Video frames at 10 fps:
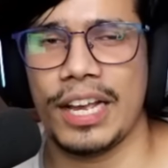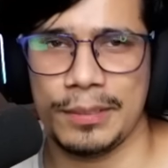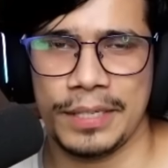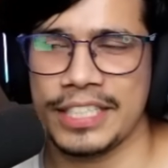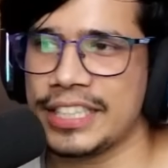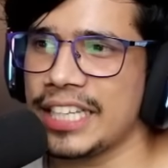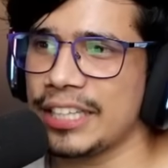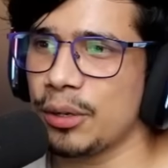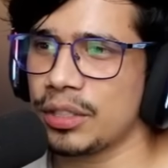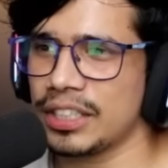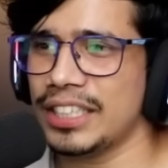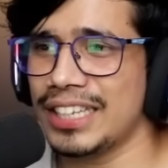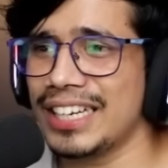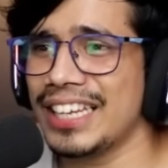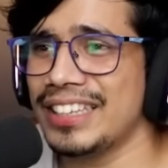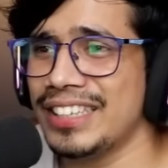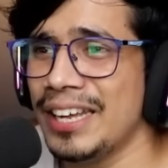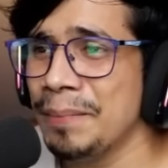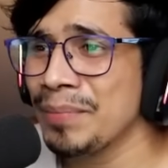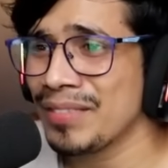गाइज मैंने जितनी ज़्यादा हो सकती है डर्ट खरीदी
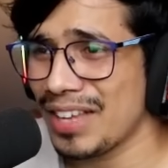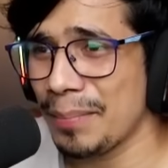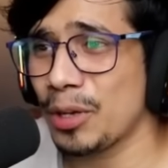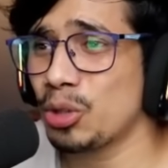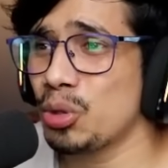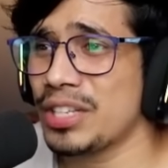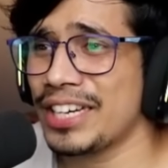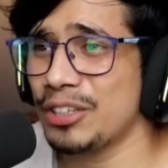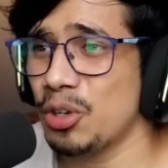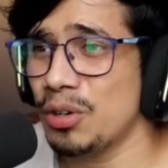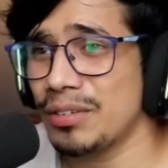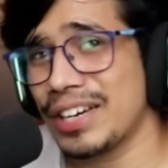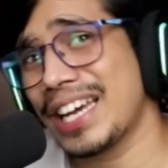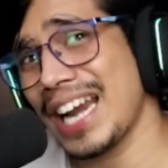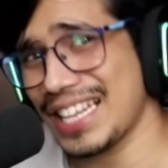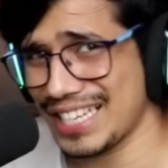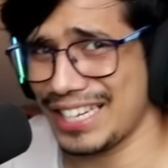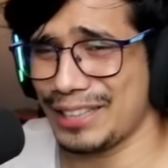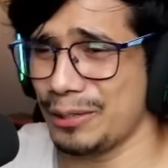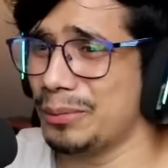है अब मेरे को दो सेकंड दो ग्रास
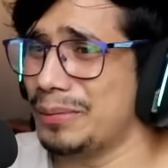खरीदता हूँ